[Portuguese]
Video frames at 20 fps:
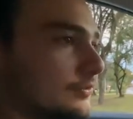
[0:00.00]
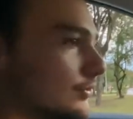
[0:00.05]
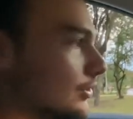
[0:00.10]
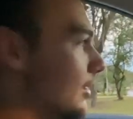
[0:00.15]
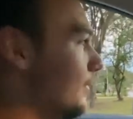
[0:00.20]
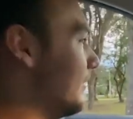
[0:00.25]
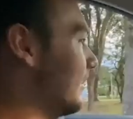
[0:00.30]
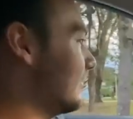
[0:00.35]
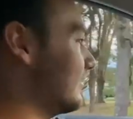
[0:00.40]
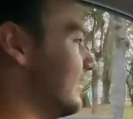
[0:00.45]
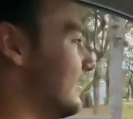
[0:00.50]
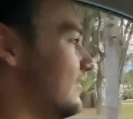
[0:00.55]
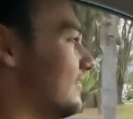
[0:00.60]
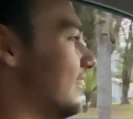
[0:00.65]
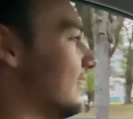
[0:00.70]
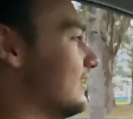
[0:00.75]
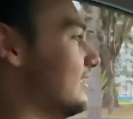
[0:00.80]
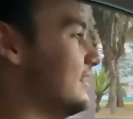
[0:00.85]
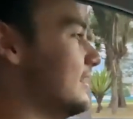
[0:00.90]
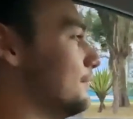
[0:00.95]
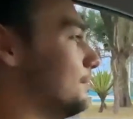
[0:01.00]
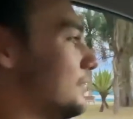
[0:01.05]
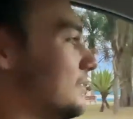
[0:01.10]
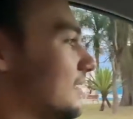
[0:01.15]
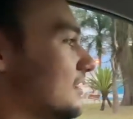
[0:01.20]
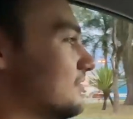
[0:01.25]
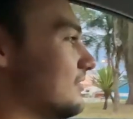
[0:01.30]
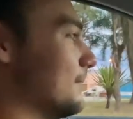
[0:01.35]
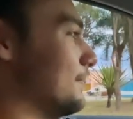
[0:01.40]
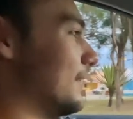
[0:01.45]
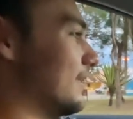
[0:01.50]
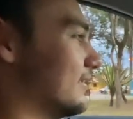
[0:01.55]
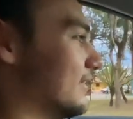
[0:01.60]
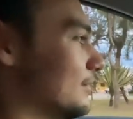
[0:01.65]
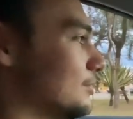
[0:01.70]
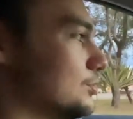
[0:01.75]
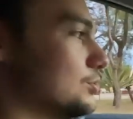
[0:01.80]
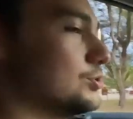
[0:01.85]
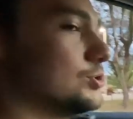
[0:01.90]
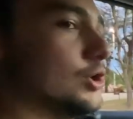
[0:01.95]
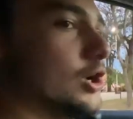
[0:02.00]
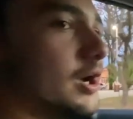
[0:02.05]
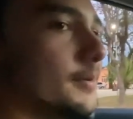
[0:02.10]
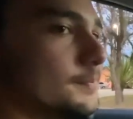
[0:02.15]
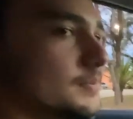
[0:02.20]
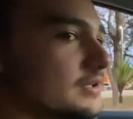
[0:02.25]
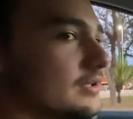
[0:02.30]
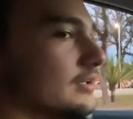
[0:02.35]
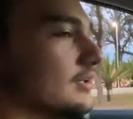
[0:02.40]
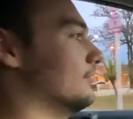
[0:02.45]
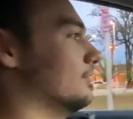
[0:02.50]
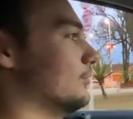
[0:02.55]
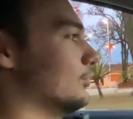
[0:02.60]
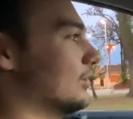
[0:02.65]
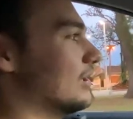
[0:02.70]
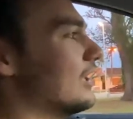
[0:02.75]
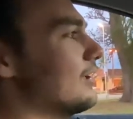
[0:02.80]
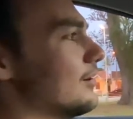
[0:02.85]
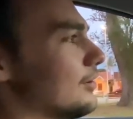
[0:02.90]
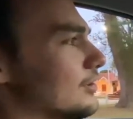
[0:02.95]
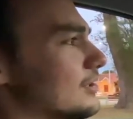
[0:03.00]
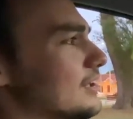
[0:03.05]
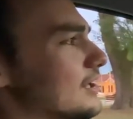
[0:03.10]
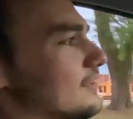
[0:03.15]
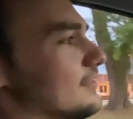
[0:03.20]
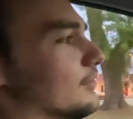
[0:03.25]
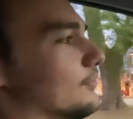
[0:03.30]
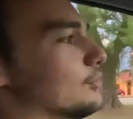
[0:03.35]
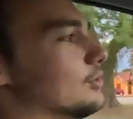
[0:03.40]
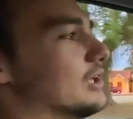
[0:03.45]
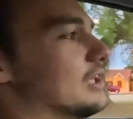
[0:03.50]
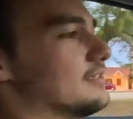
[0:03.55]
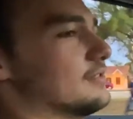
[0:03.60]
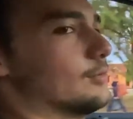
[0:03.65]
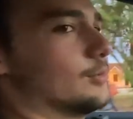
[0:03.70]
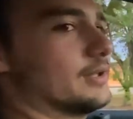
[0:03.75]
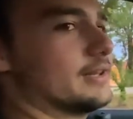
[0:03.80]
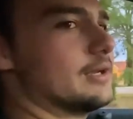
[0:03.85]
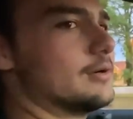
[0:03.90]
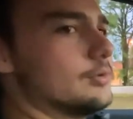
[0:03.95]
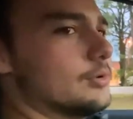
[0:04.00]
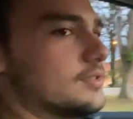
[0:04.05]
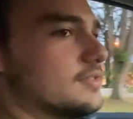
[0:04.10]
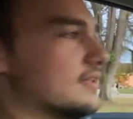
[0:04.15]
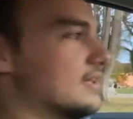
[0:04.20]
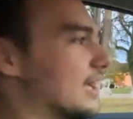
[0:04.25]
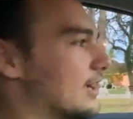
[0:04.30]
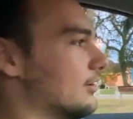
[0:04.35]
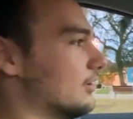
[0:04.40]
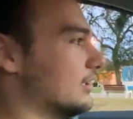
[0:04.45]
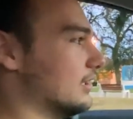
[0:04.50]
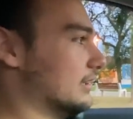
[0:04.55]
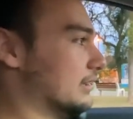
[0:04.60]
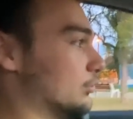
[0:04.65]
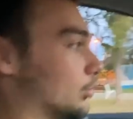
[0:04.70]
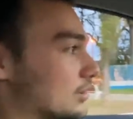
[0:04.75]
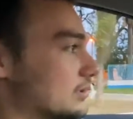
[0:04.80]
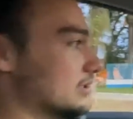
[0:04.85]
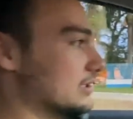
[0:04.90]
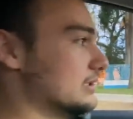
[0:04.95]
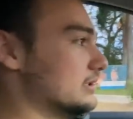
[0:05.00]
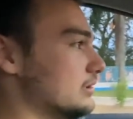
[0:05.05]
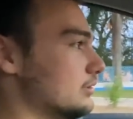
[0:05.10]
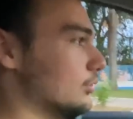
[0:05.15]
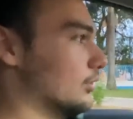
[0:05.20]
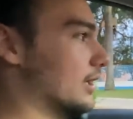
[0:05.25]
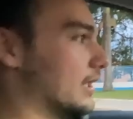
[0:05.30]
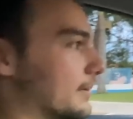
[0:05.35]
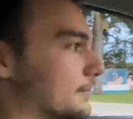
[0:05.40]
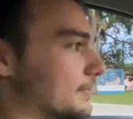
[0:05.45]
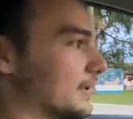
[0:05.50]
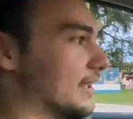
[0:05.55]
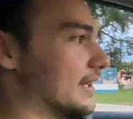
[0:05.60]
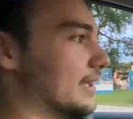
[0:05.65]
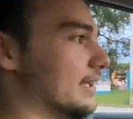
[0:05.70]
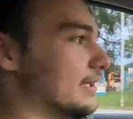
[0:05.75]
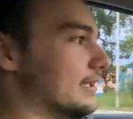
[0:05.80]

Vamos abastecer aqui, depois a gente vai passar no shopping. Colocar, Andrezão, colocar 50 conto esse carro aqui. Nossa senhora, pera